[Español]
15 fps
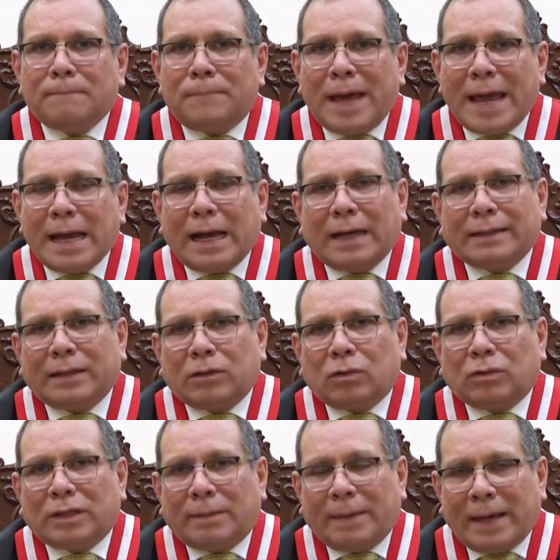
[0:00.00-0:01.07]
venga de
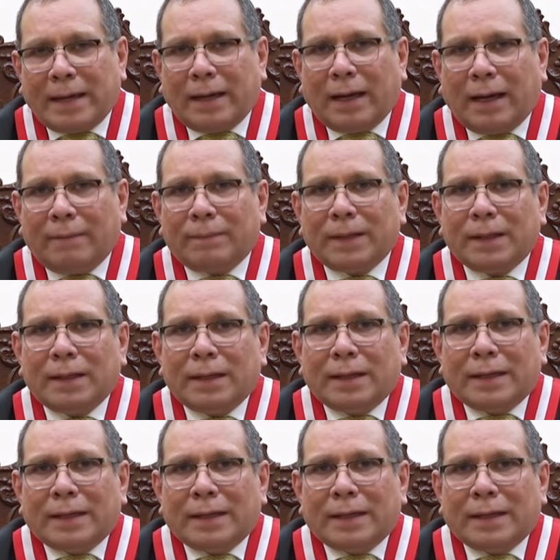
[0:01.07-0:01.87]
donde venga,